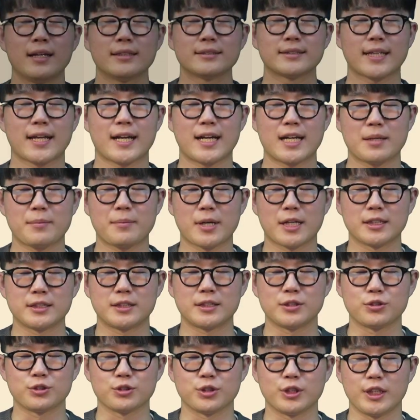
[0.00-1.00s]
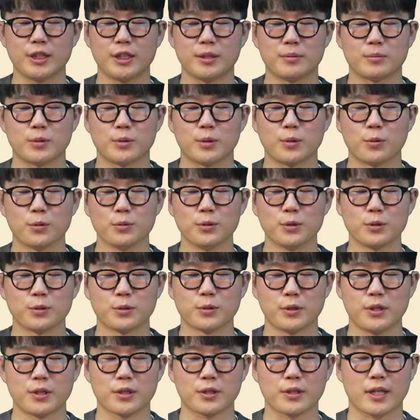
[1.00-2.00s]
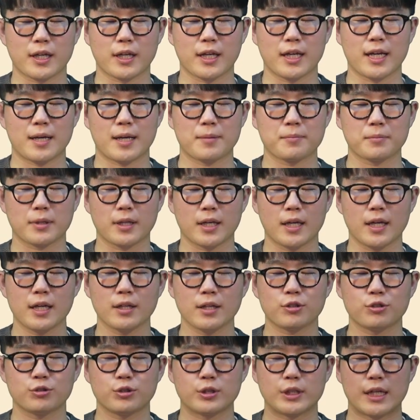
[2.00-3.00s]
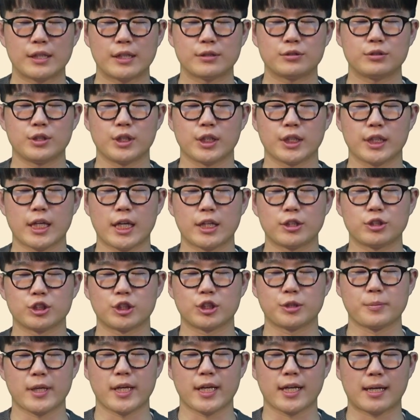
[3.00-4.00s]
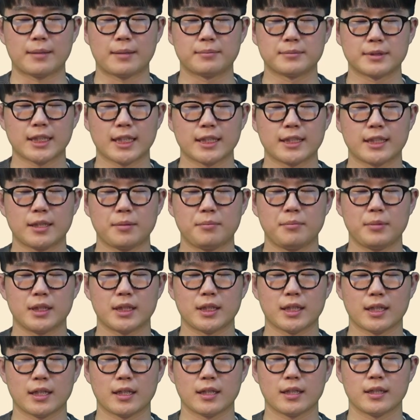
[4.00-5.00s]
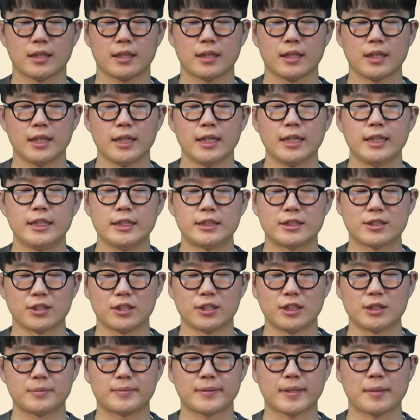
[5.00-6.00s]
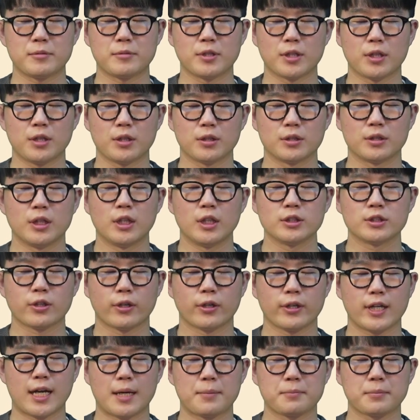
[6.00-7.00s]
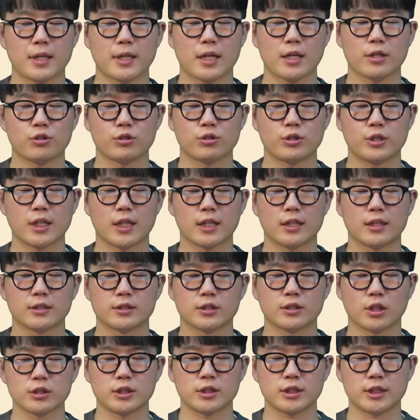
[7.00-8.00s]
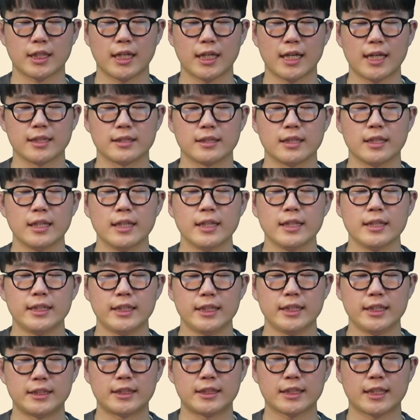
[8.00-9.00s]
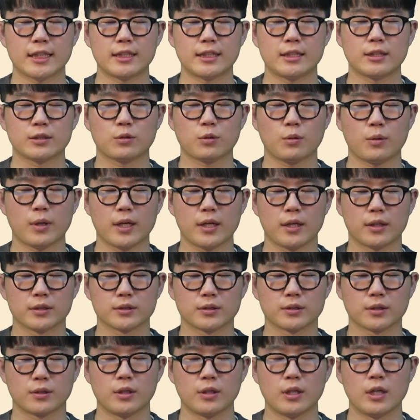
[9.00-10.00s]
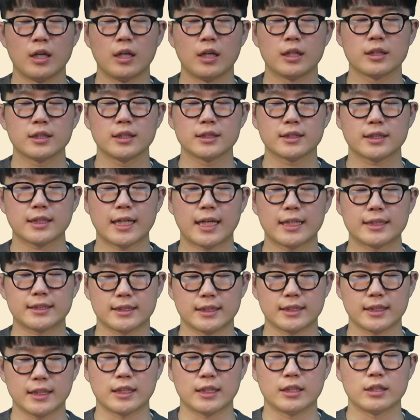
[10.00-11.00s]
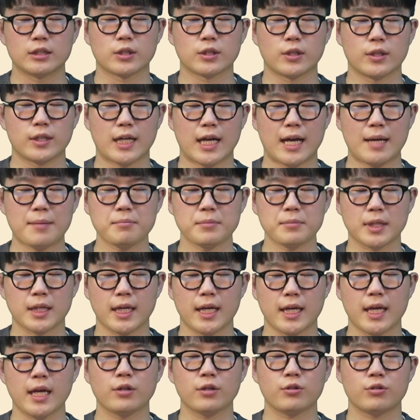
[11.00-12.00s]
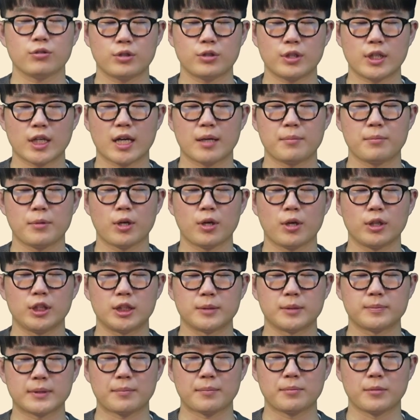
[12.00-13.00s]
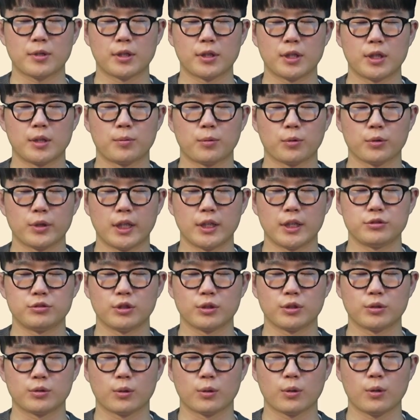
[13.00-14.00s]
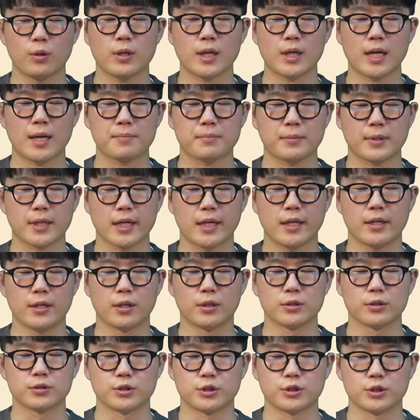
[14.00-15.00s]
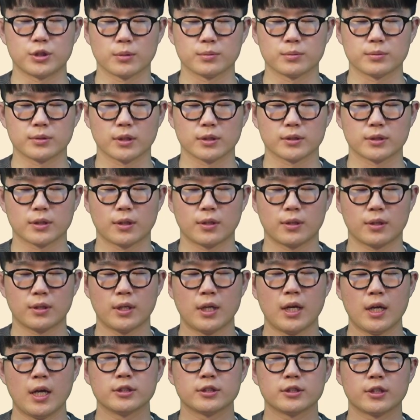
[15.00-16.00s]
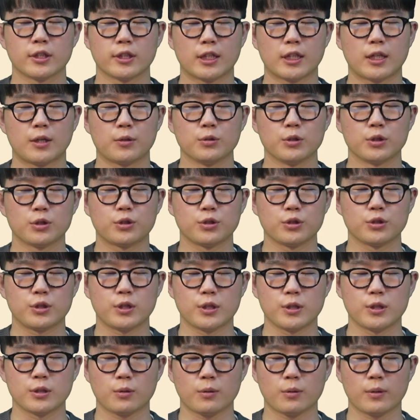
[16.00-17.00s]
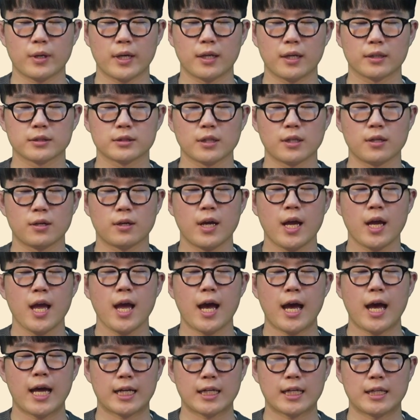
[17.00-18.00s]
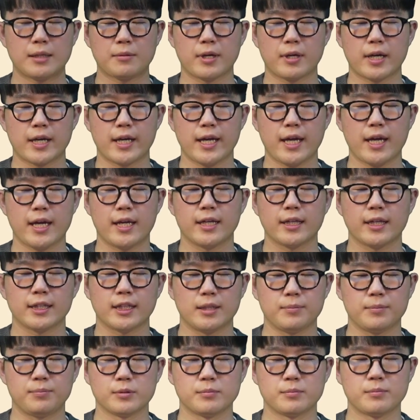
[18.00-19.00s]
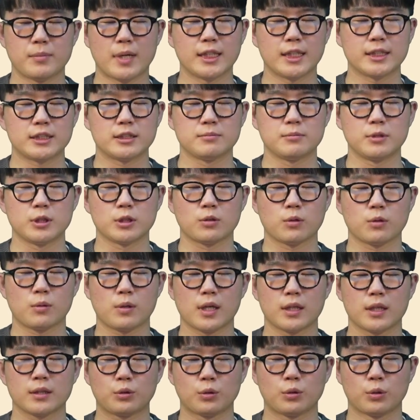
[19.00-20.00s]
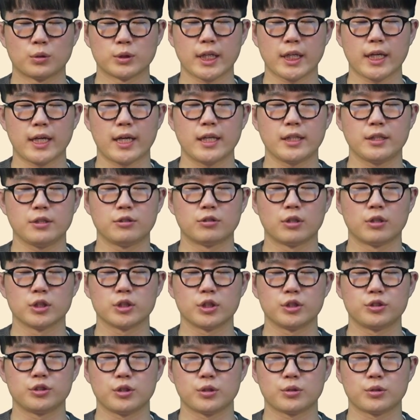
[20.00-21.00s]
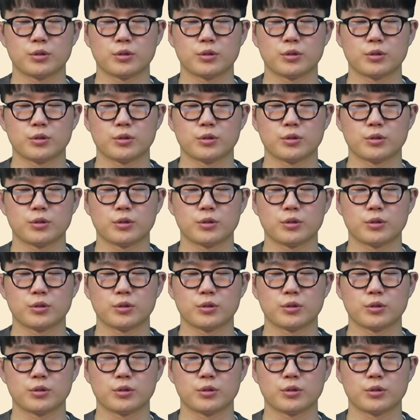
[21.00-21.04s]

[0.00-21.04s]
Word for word: 사랑이 많은신 주님, 오늘도 이렇게 함께 큐티할 수 있게 해주심에 감사드립니다. 2023년 저희가 함께 큐티하는 첫 시간, 이 시간을 통하여서 끝까지 저희가 함께 큐티하며 23년을 보낼 수 있도록 함께하여 주시옵소서. 저희가 오늘 큐티를 통하여서 하나님과의 깊은 말씀을 통한 교제가 이루어질 수